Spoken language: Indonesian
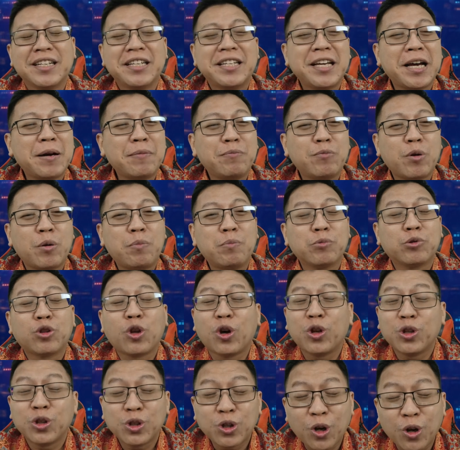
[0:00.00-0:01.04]
dia belum
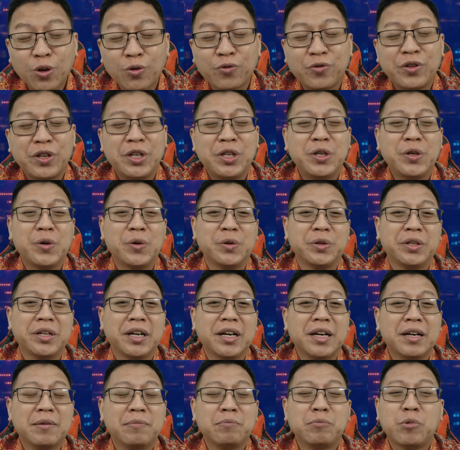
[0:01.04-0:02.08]
tonton
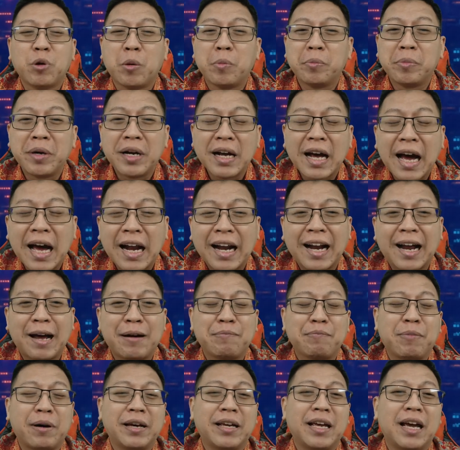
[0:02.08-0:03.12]
videonya, belum dengar
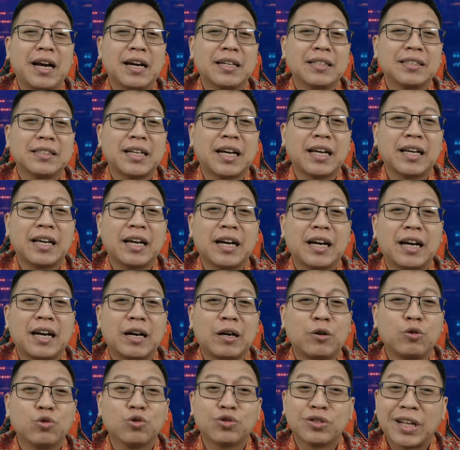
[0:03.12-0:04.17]
apa yang
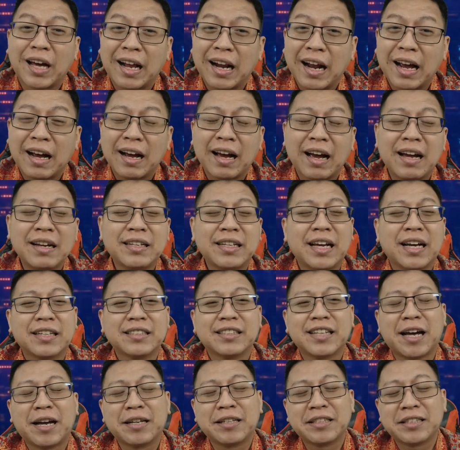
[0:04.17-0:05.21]
saya utarakan, yang
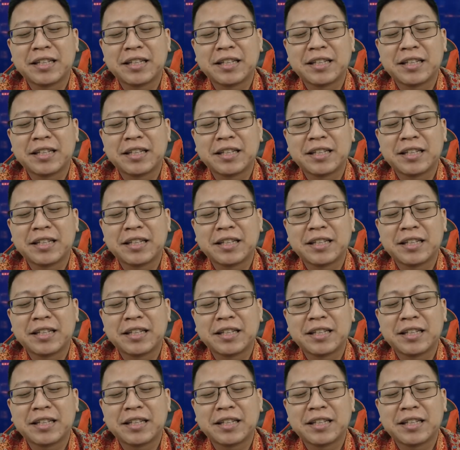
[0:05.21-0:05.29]
saya,